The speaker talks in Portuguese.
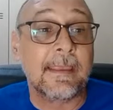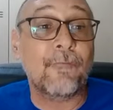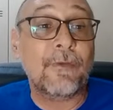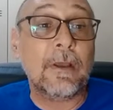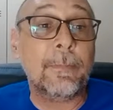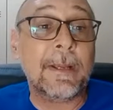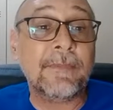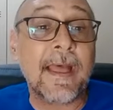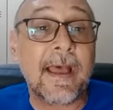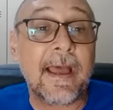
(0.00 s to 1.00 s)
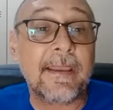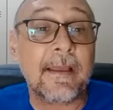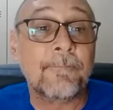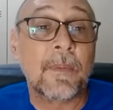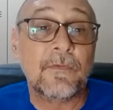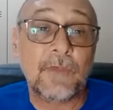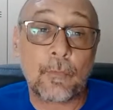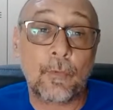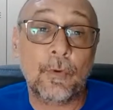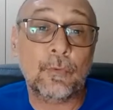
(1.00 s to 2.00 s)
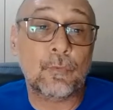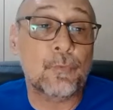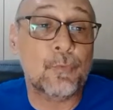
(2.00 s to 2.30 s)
Que foi derrubado na área. De acordo com